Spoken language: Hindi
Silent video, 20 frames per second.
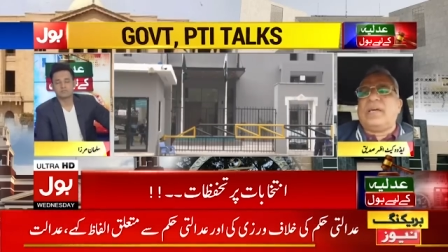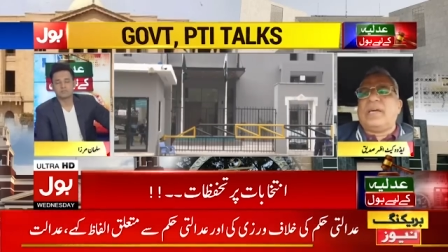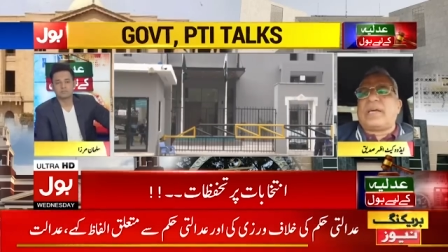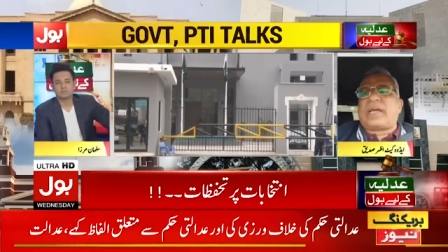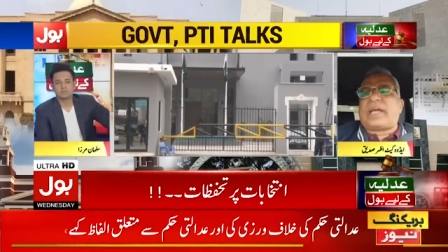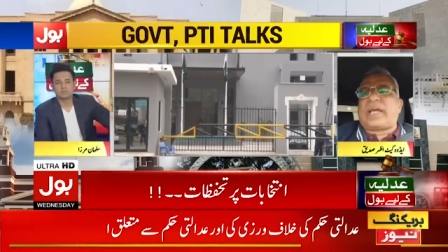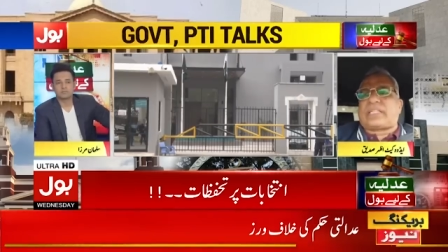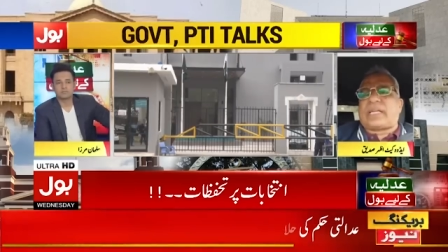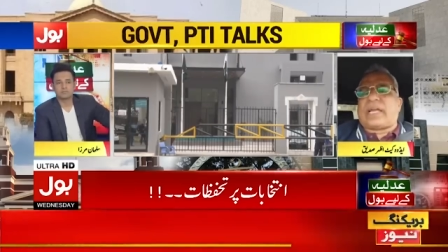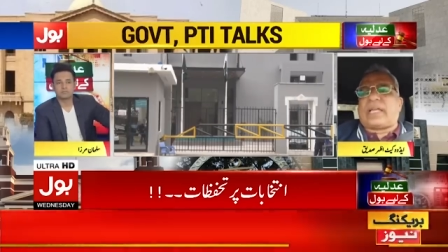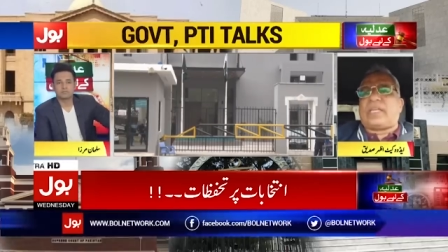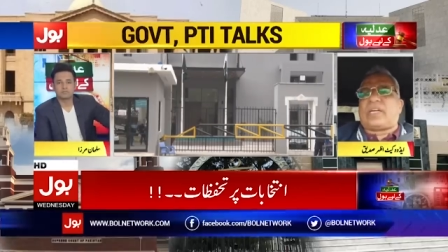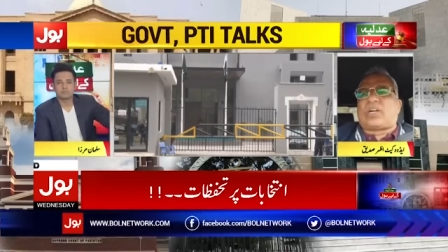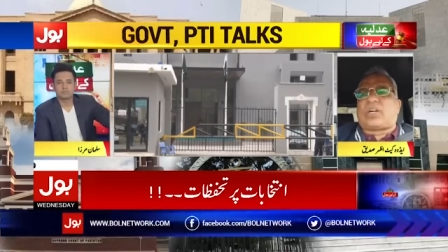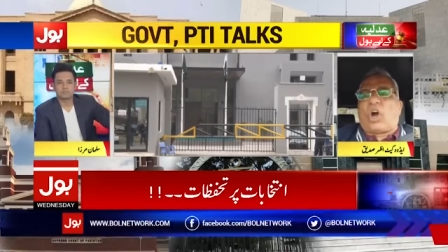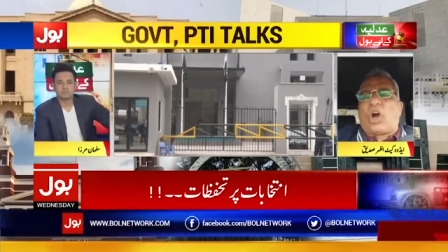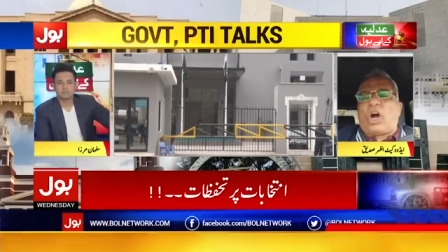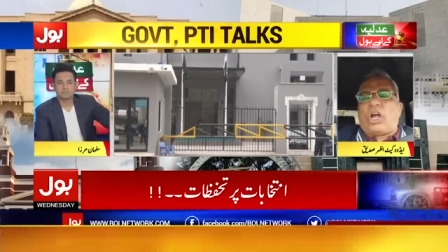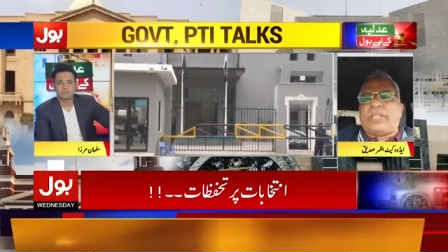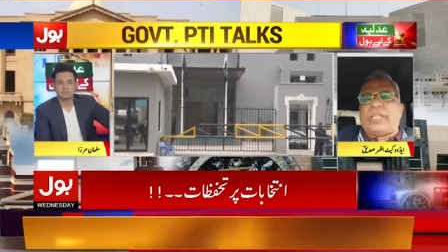कि तारीख
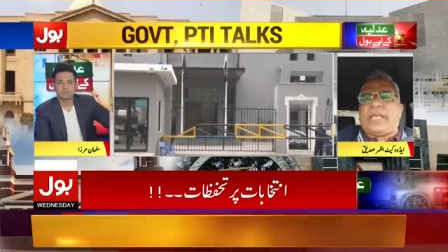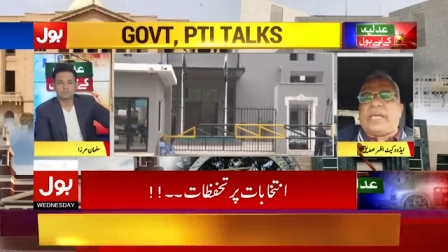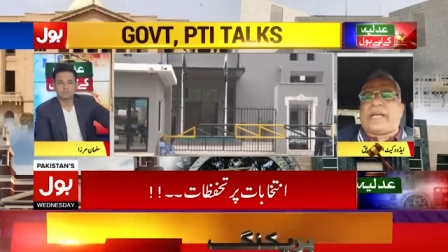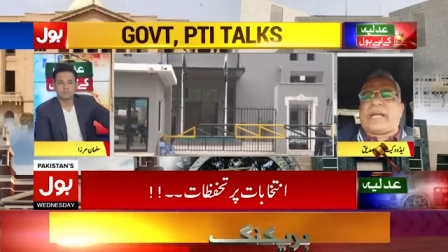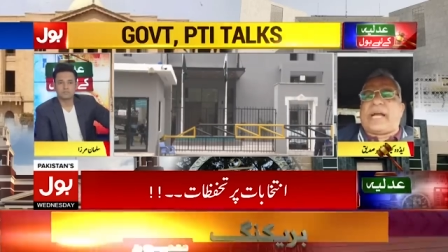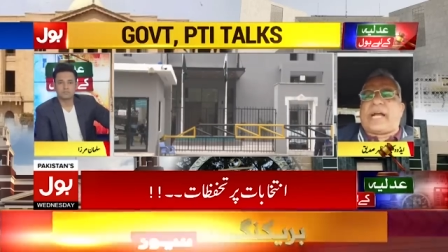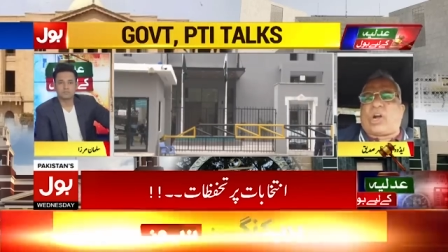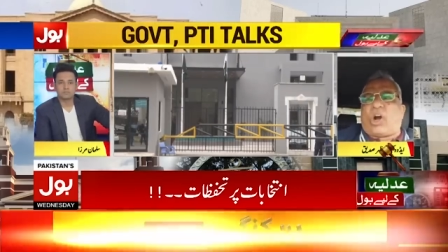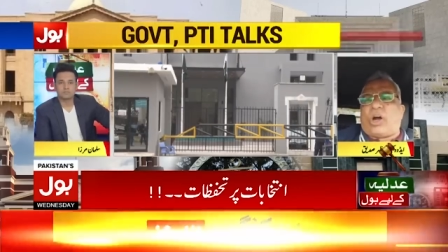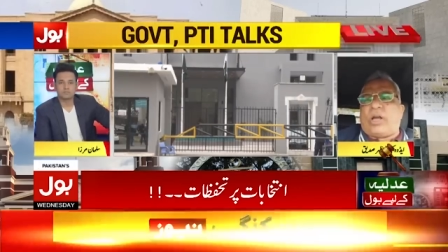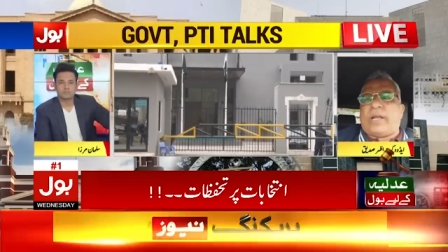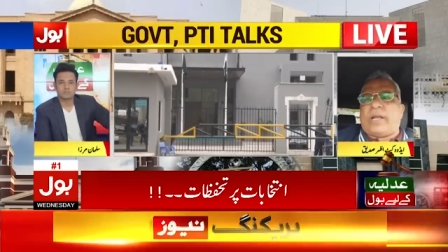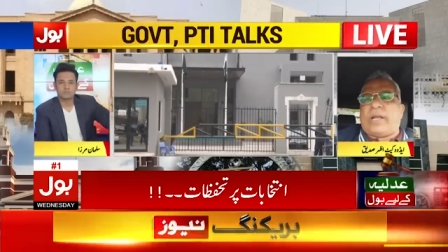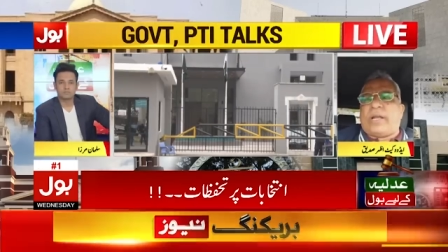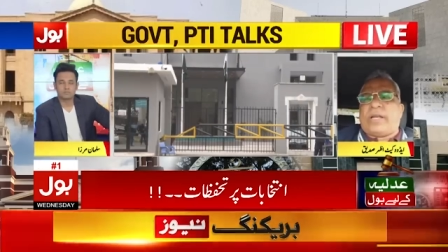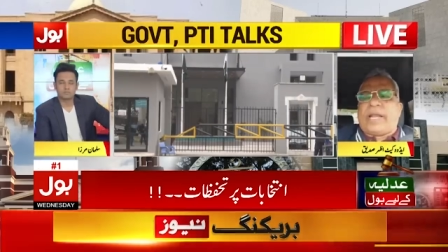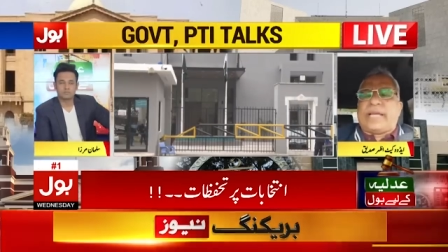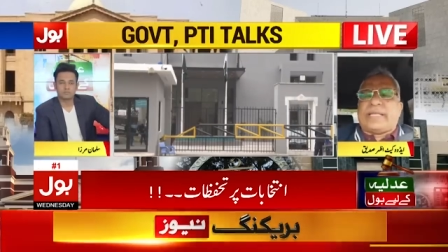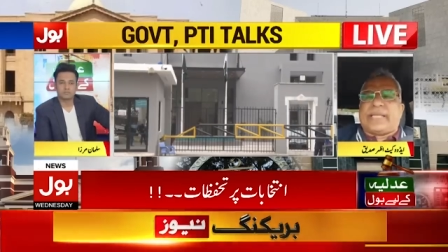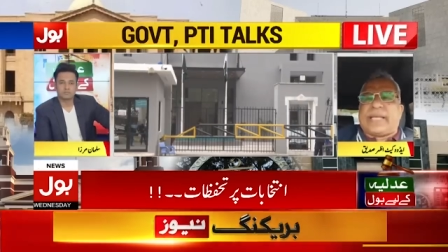कौन देगा कौन
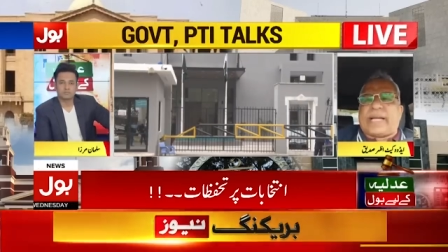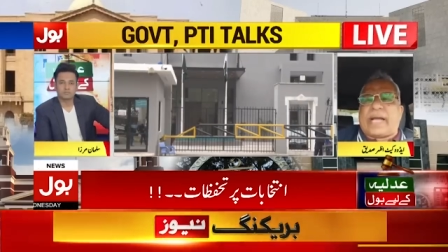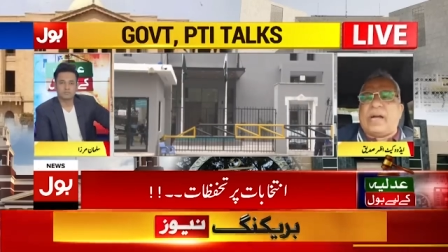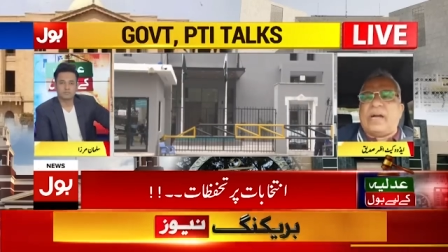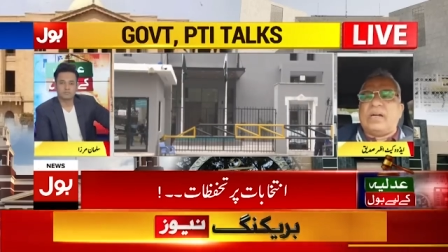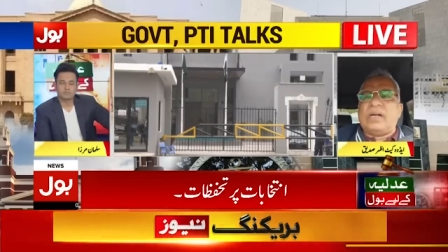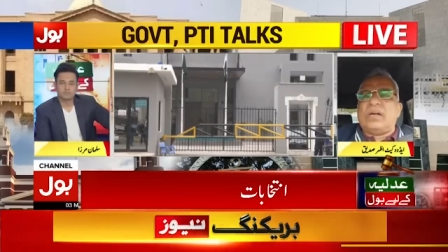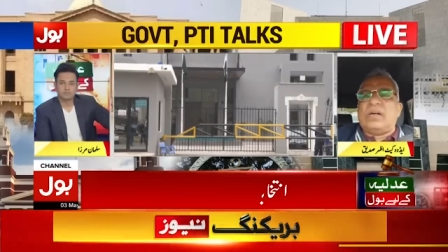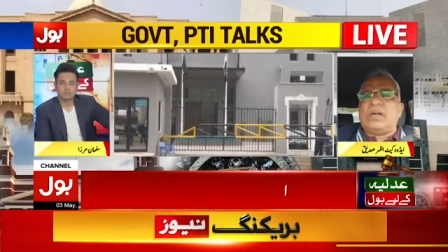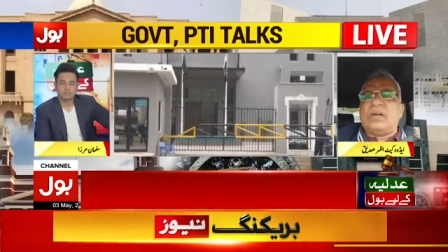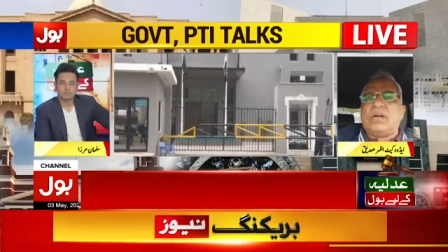नहीं देगा